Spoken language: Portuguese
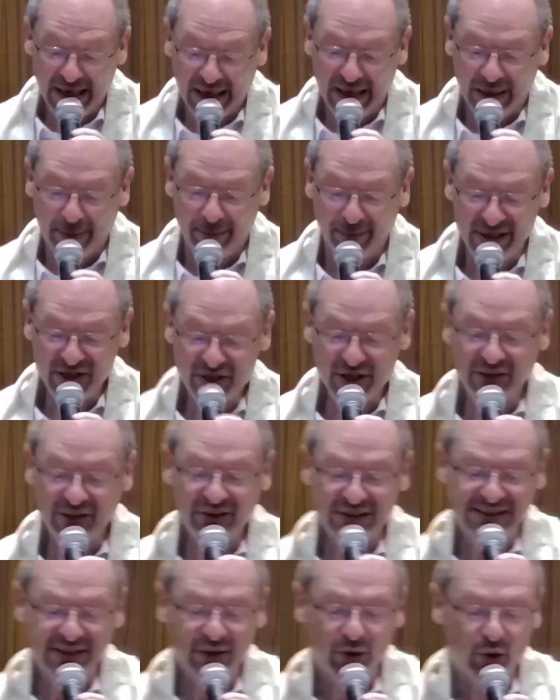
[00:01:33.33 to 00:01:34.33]
Mediando
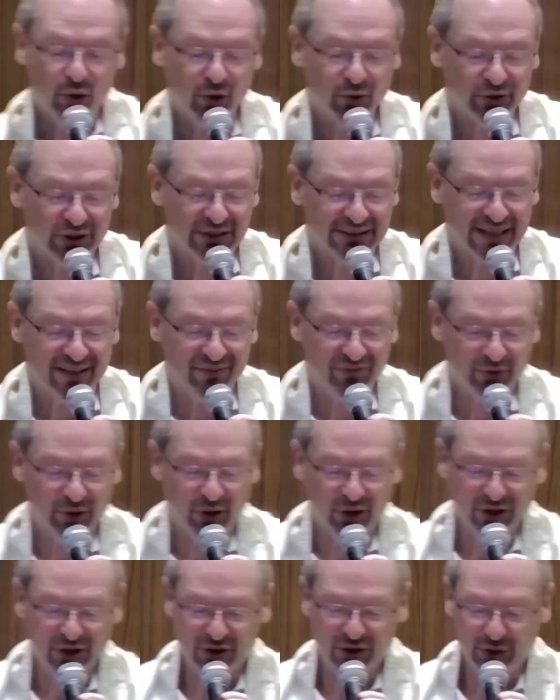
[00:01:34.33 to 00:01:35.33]
esse encontro estava o
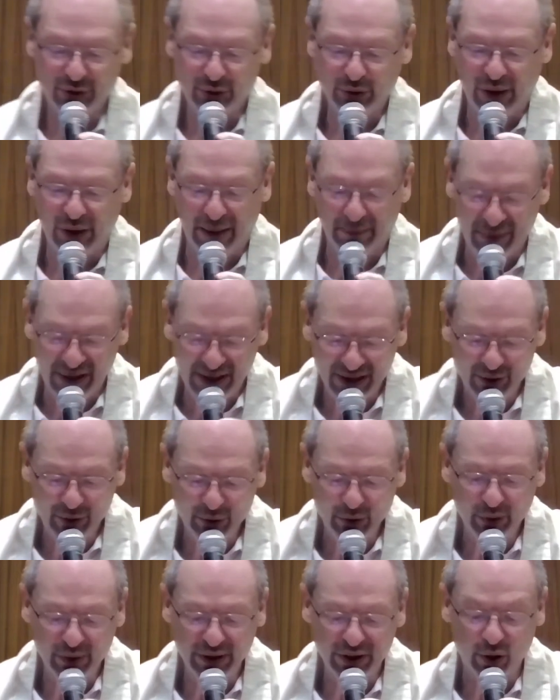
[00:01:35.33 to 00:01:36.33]
nosso
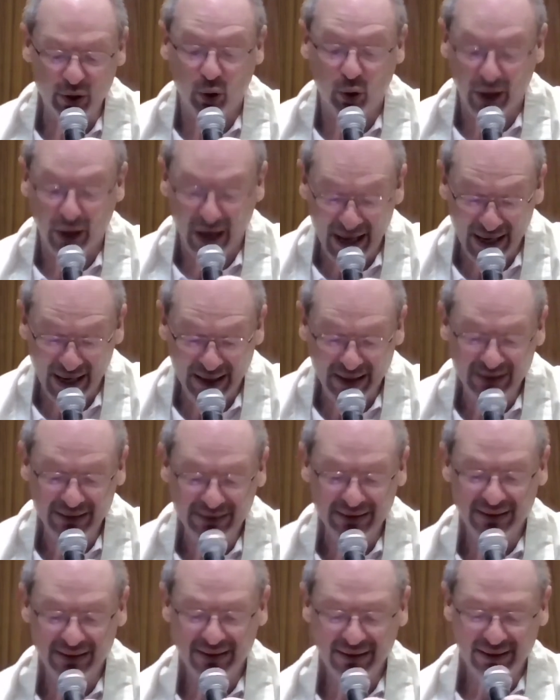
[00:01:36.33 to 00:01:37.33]
amigo e colega,
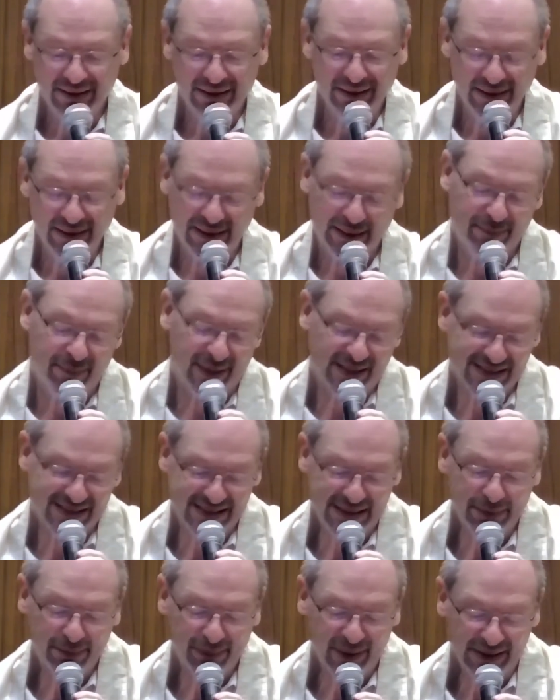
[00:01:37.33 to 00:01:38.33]
e que
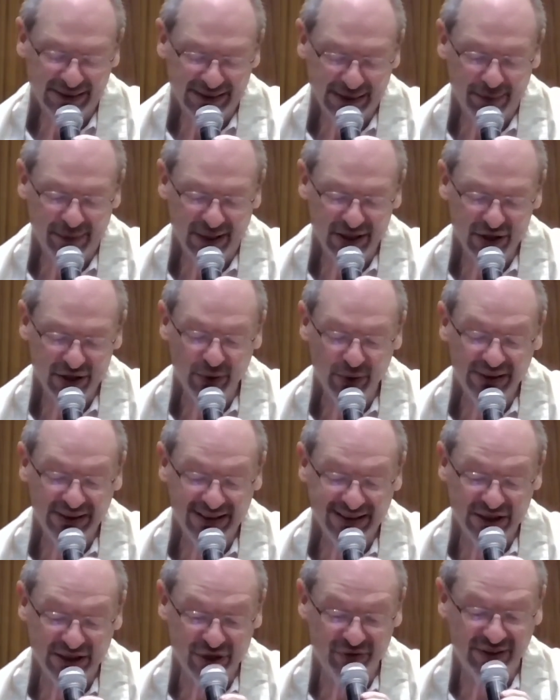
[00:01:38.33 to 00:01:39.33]
participa também de muitas
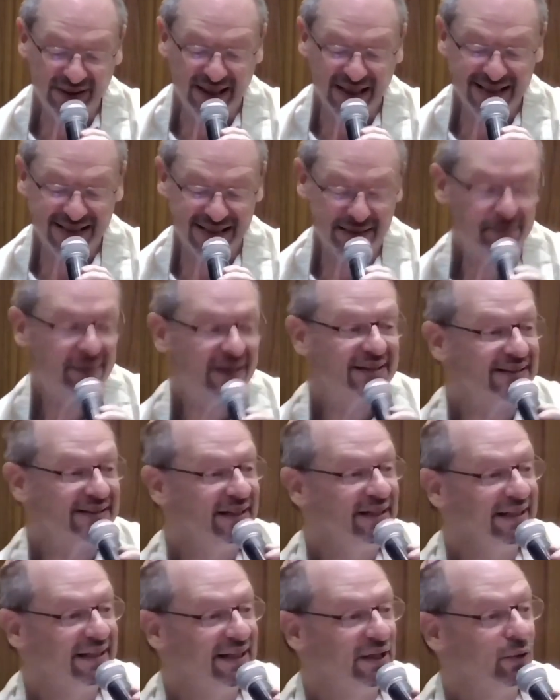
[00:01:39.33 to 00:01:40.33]
atividades em parceria
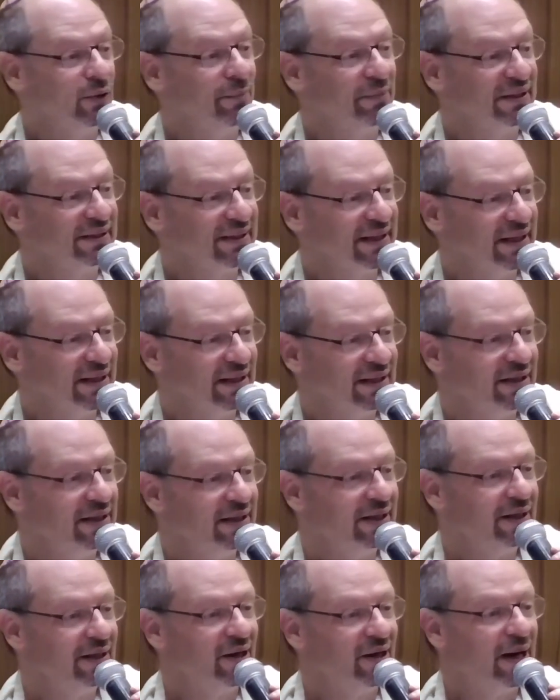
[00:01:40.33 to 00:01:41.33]
aqui com a Betel,
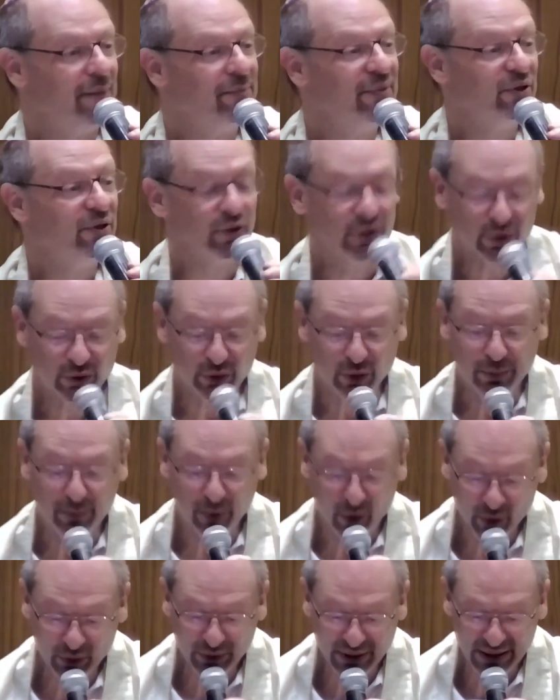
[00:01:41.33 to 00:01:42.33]
Rabino Newton
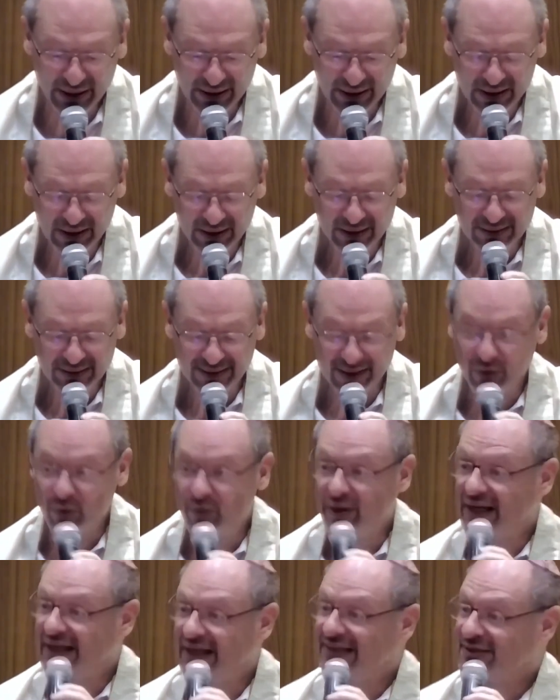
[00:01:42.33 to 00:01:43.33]
Bonder, da
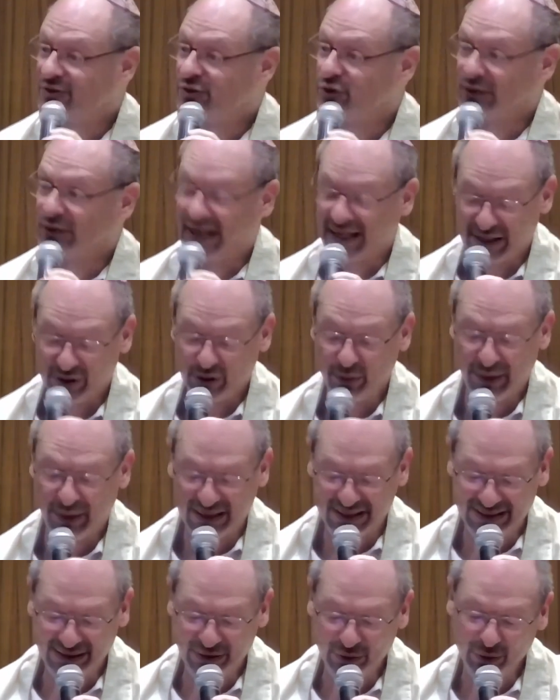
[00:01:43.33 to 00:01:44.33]
Congregação Judaica do
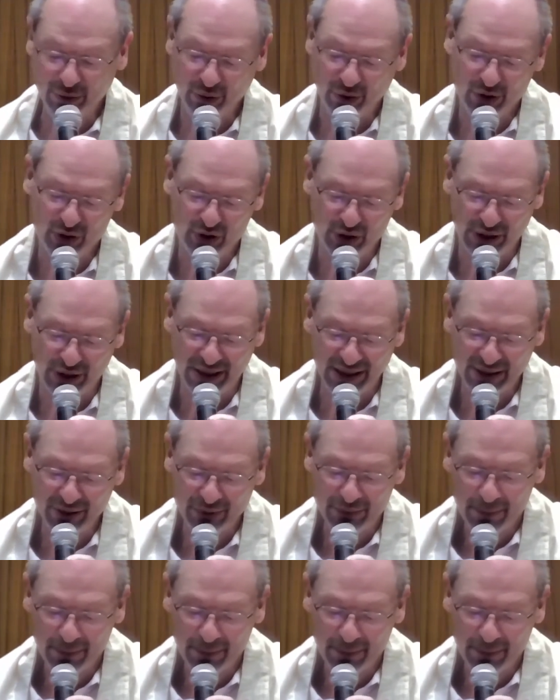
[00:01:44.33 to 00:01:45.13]
Brasil, do Rio de Janeiro.